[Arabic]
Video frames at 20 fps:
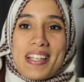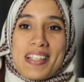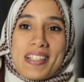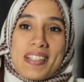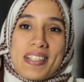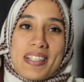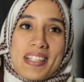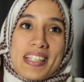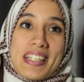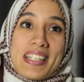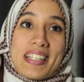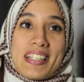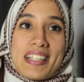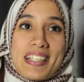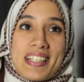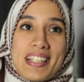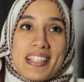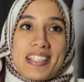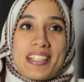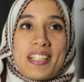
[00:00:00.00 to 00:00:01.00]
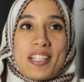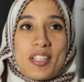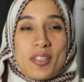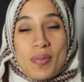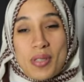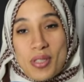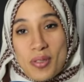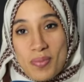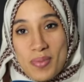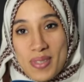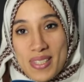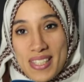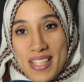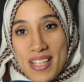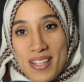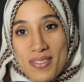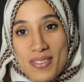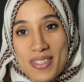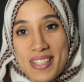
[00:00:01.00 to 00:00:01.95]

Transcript: كاينين الناس اللي عجبتهم بزاف